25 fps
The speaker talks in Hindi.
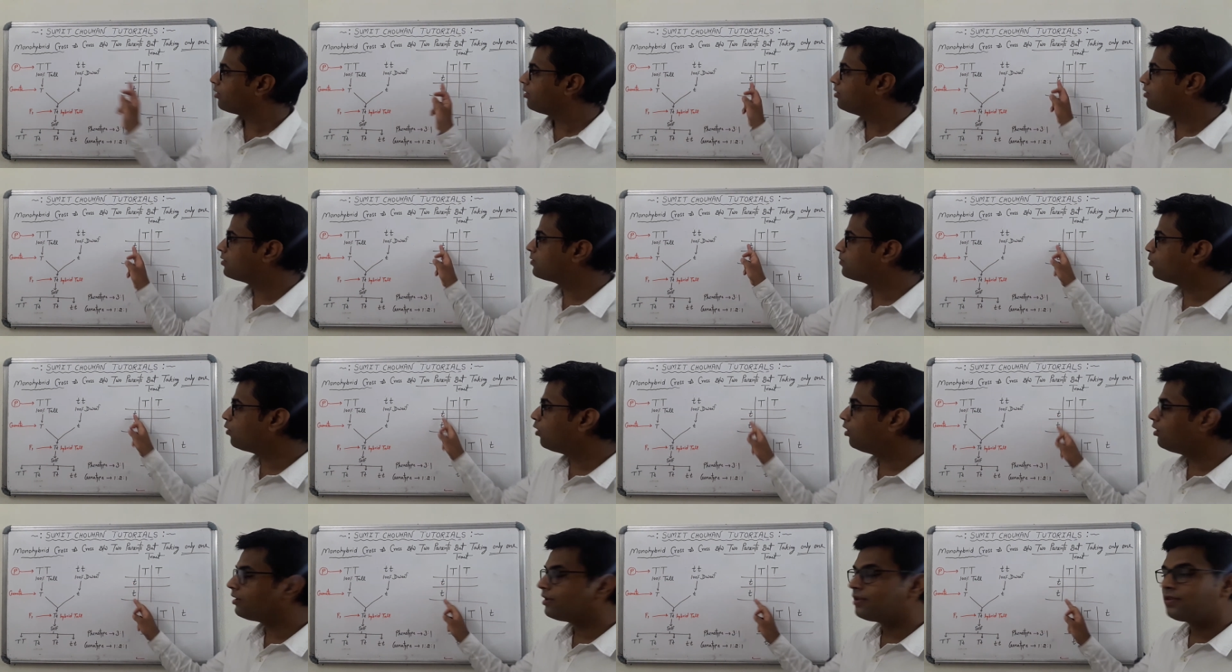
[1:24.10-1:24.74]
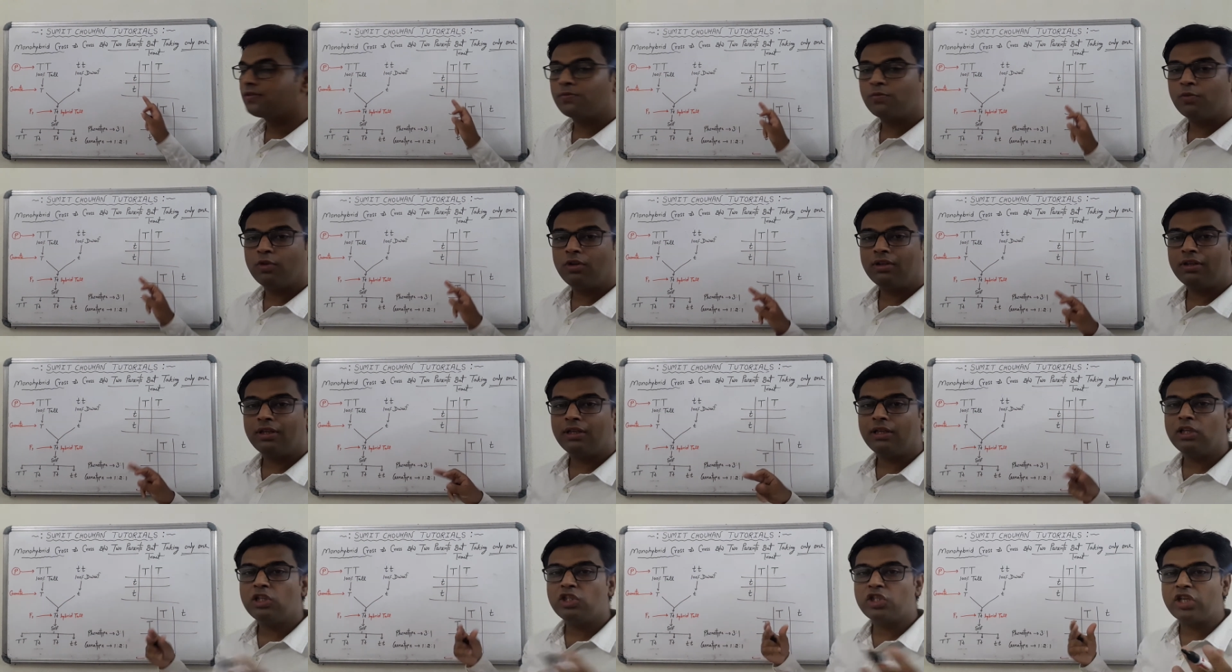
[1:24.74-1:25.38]
स्मॉल टी स्मॉल
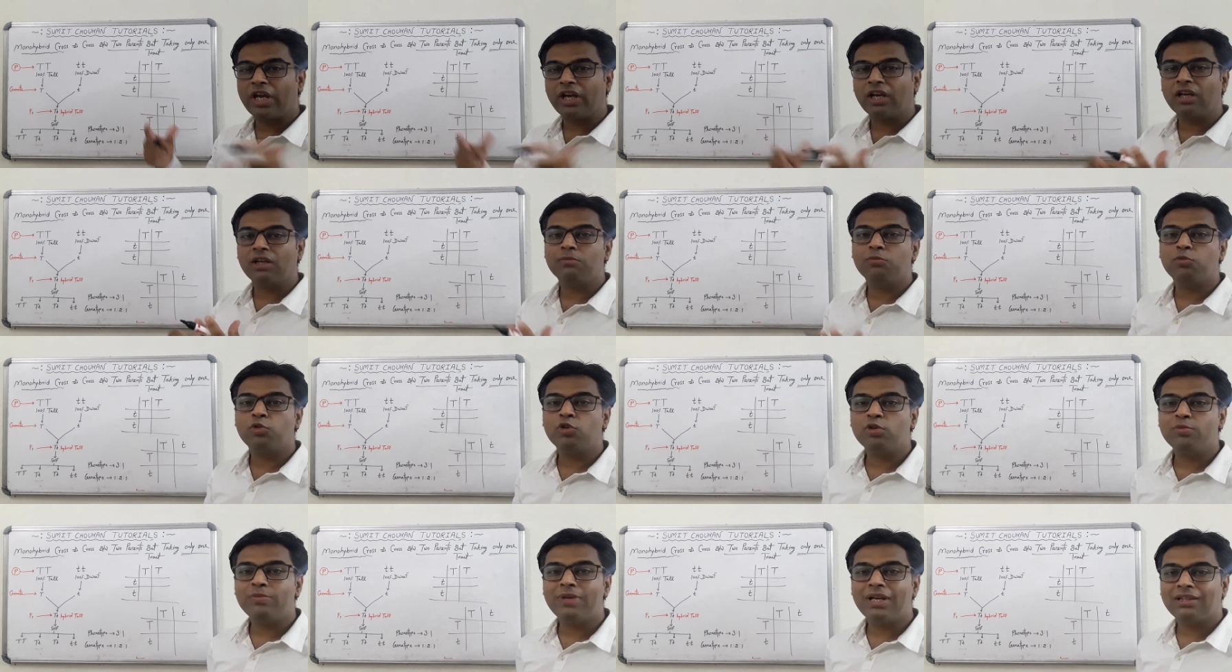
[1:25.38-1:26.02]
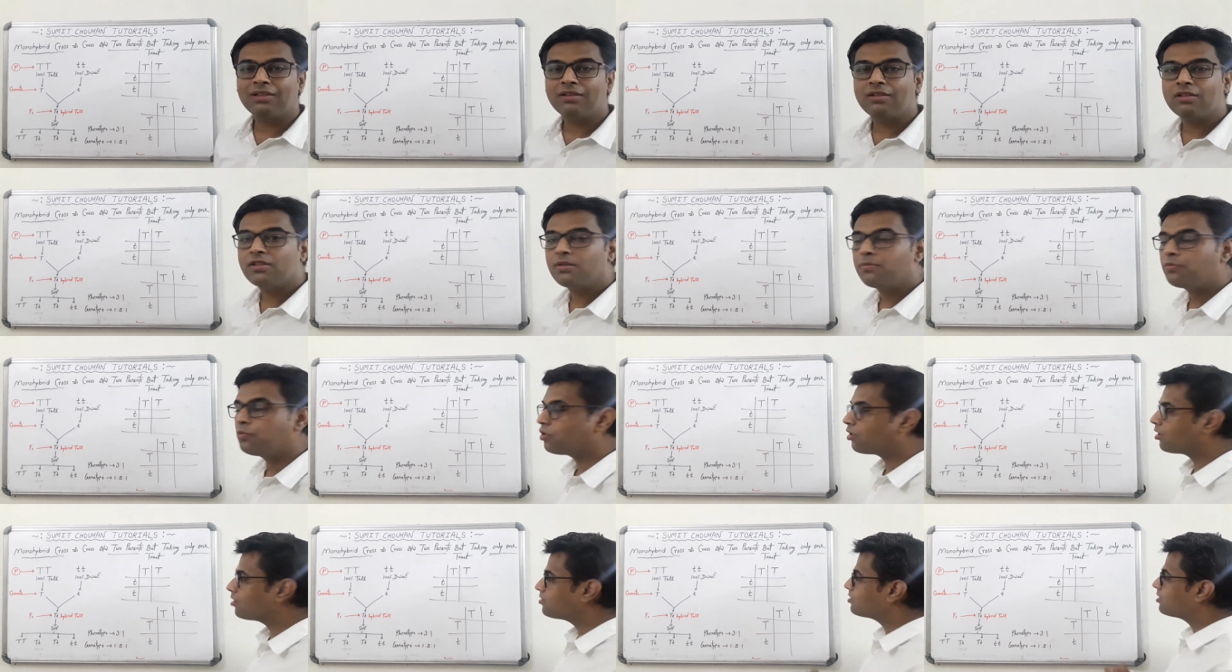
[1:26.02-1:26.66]
टी चेकर बोर्ड मैथड से
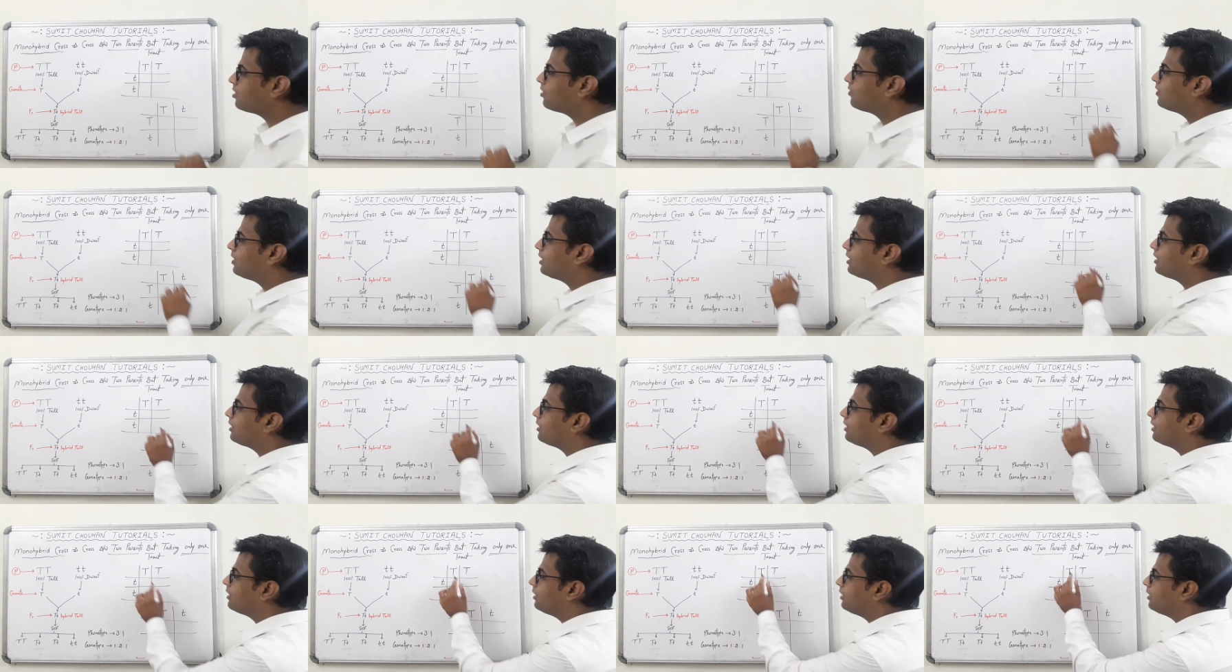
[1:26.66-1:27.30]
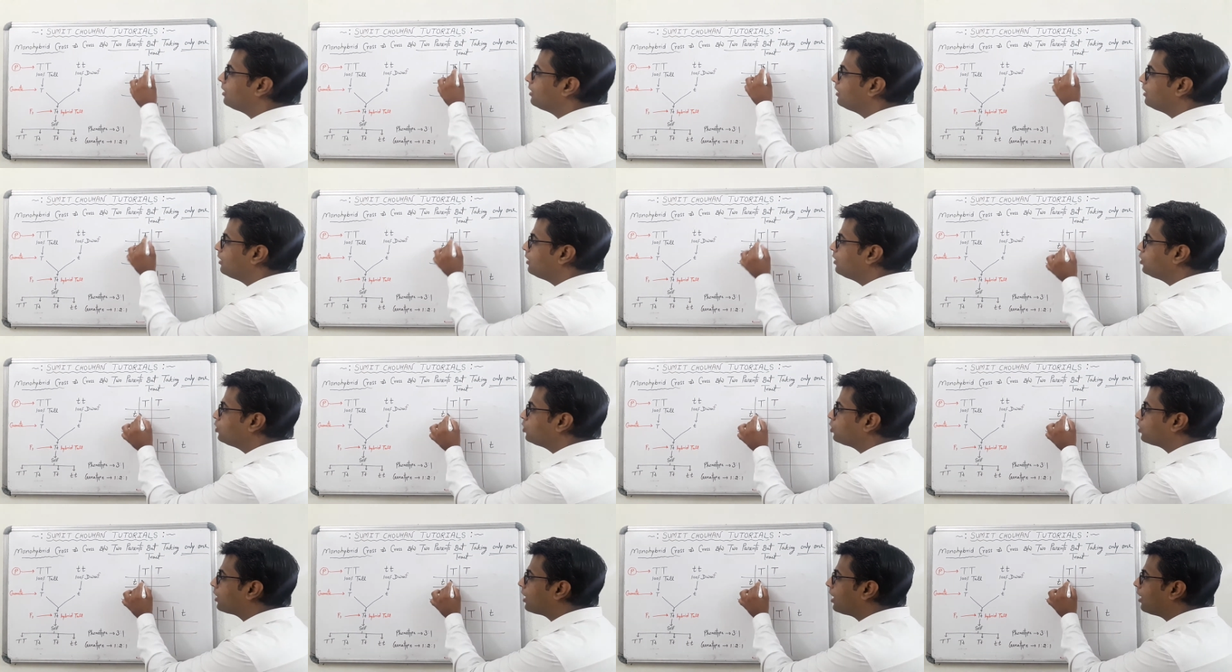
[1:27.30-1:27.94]
हम क्रॉस करवा रहे हैं
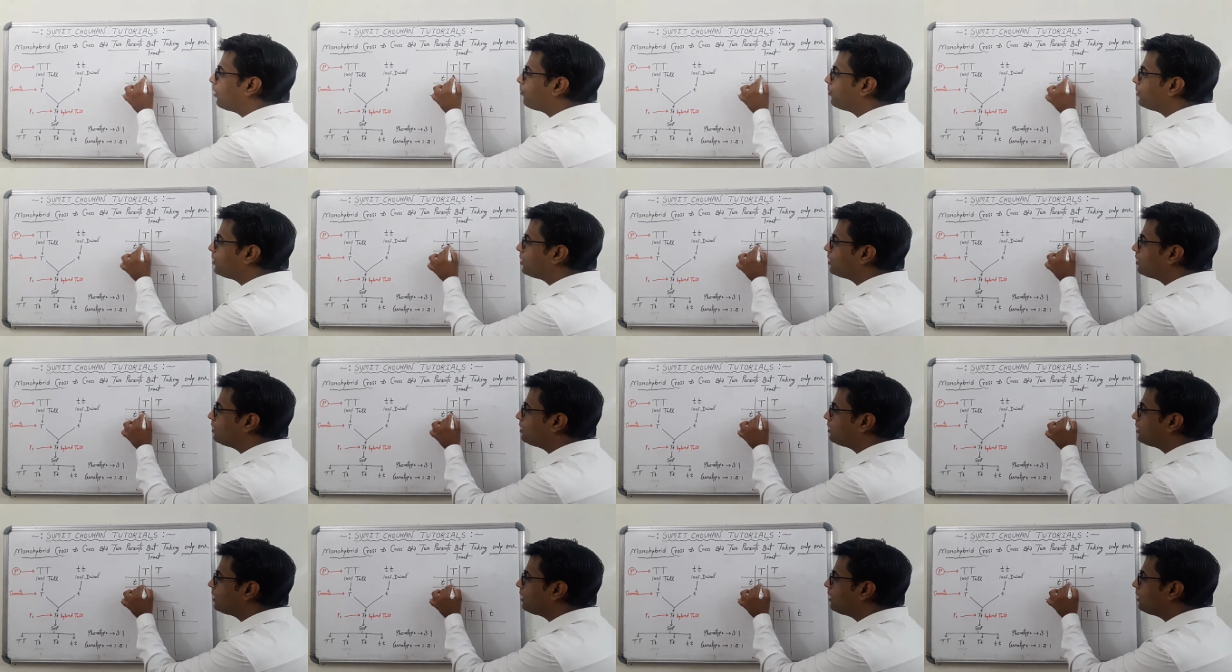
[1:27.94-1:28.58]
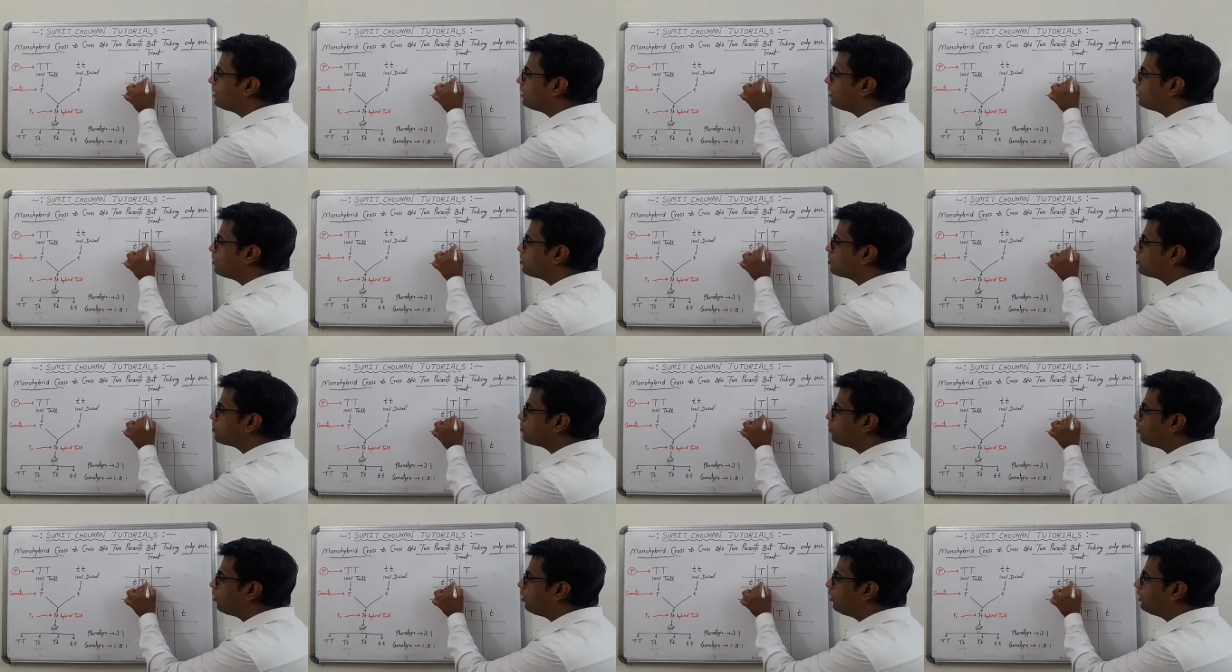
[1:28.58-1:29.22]
तो कैपिटल टी
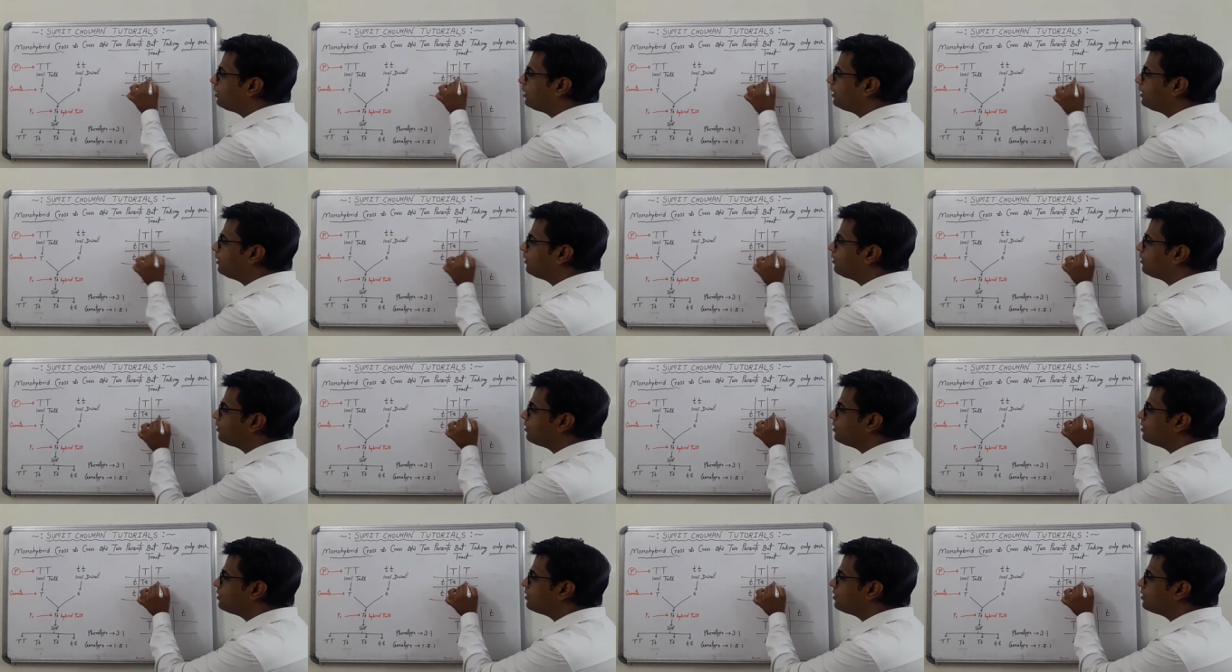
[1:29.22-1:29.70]
स्मॉल टी